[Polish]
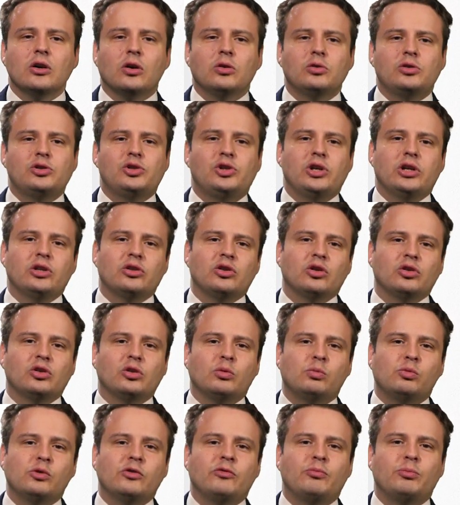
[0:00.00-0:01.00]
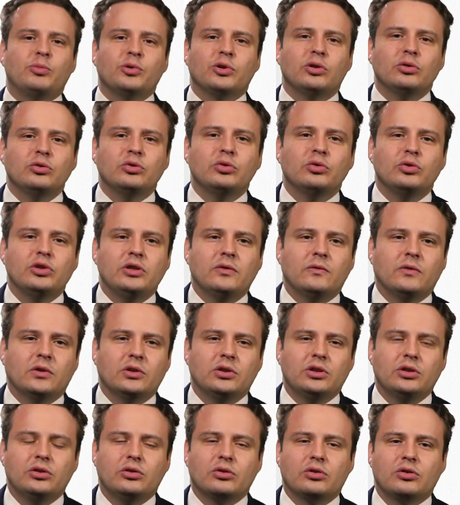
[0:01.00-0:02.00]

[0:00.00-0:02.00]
odcięto dopływ prądu i wody